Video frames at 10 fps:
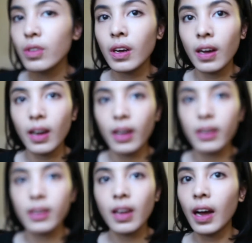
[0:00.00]

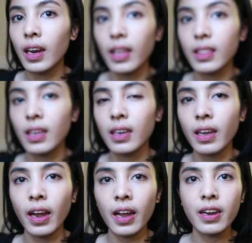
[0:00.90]
nggak nggak kelihatan
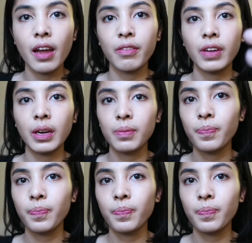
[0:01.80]
kayak ada efek